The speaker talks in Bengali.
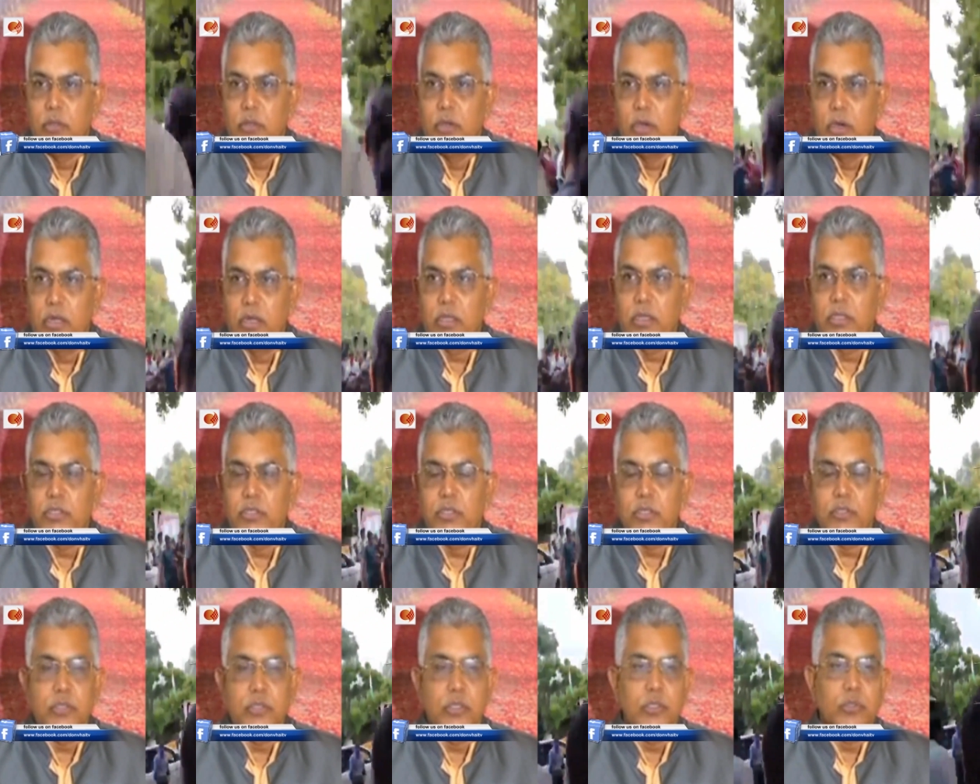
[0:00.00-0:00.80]

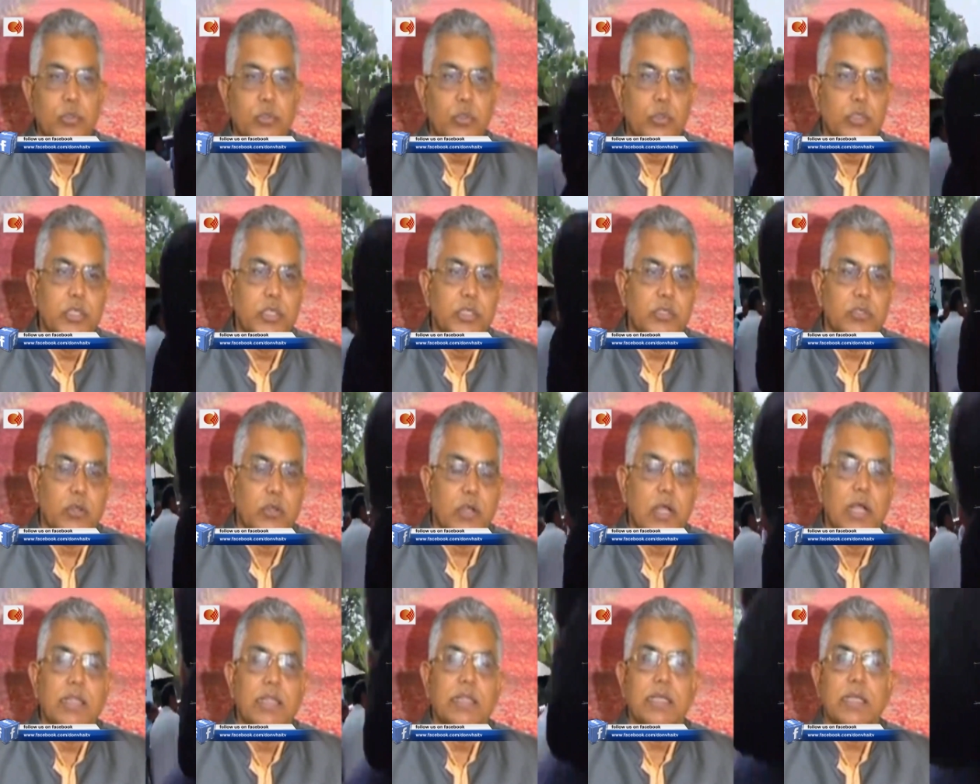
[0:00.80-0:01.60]
হরকিষণ সিং সুরজিৎ
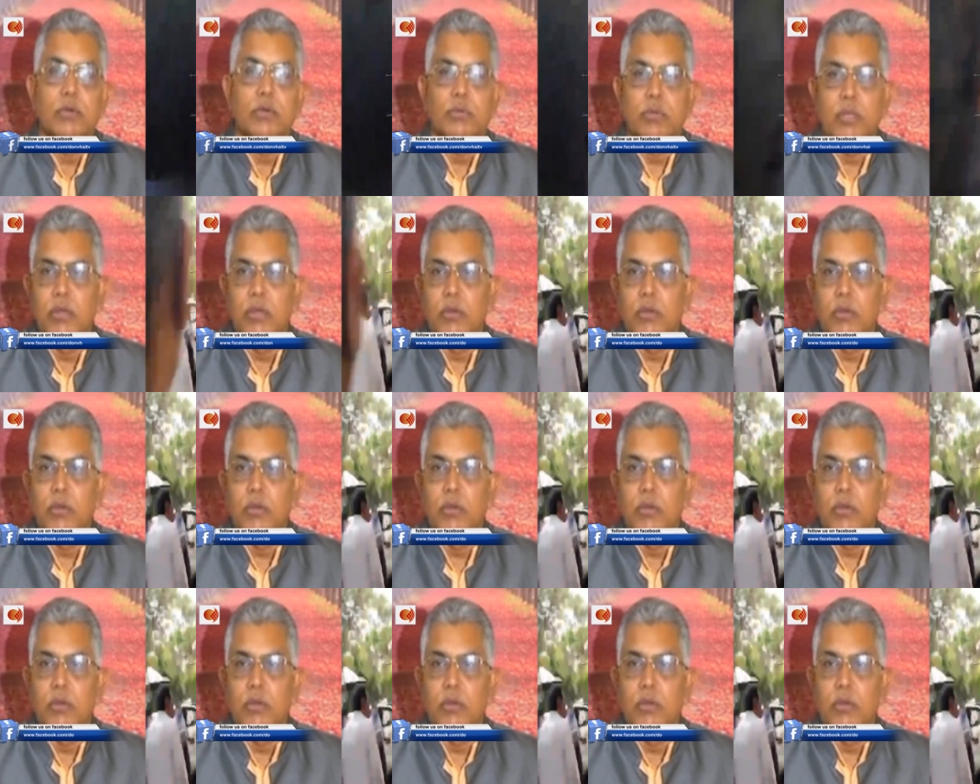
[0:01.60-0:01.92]
সকাল থেকে উঠে